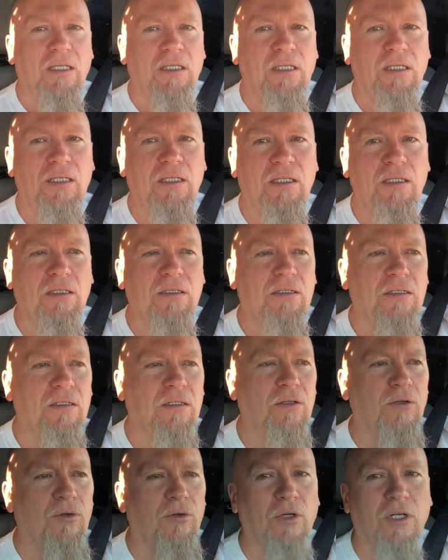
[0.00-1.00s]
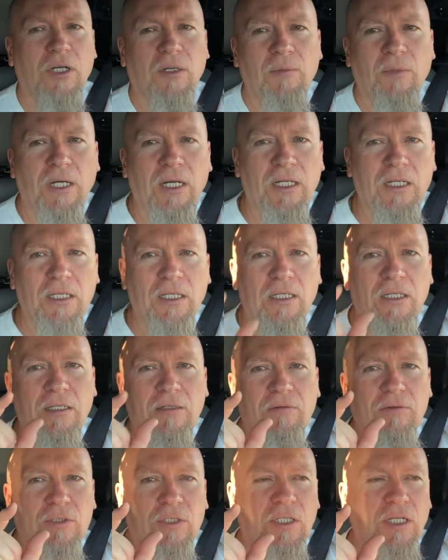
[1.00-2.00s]
И кроха
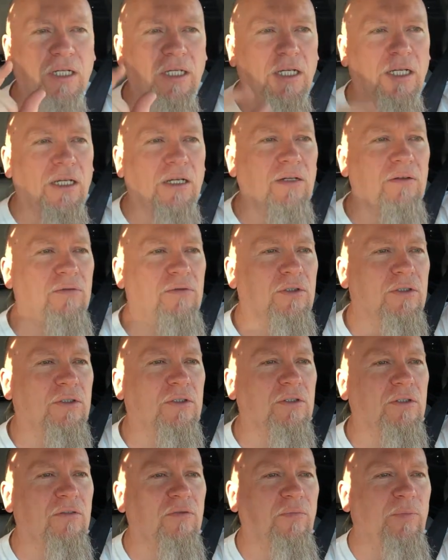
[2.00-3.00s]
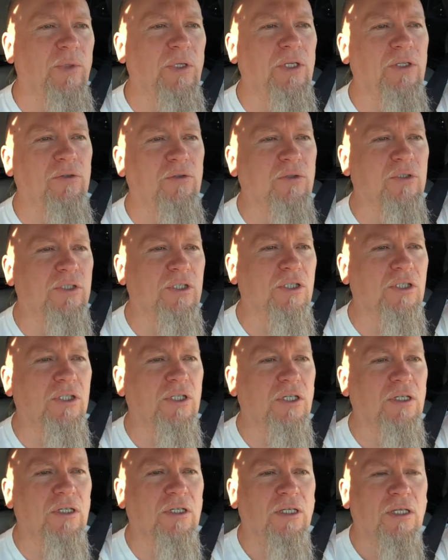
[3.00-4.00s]
маленькая, вот такая вот э, в
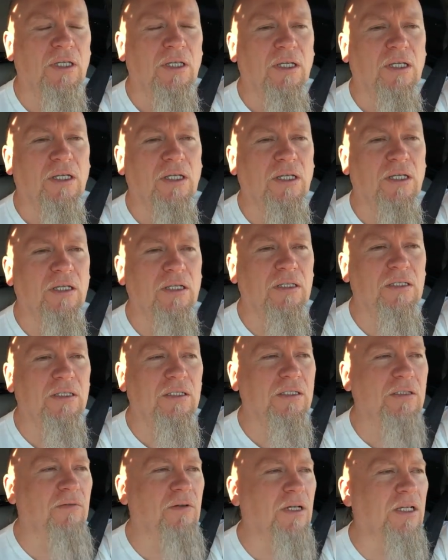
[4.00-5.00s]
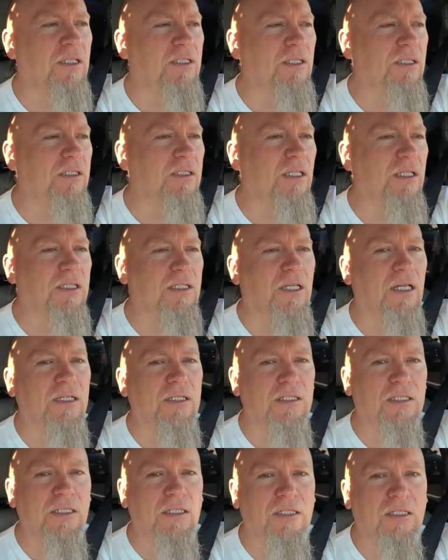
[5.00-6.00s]
переносочке, э, называется здесь
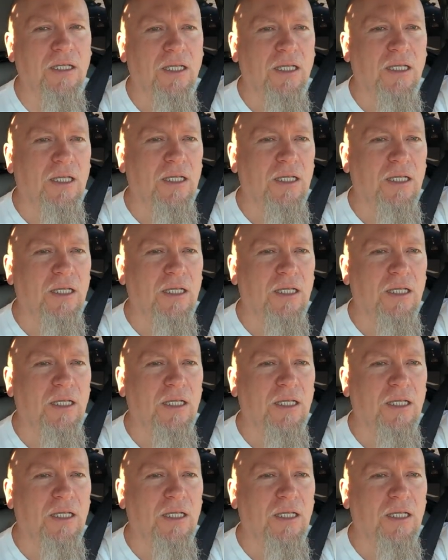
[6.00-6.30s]
корсит.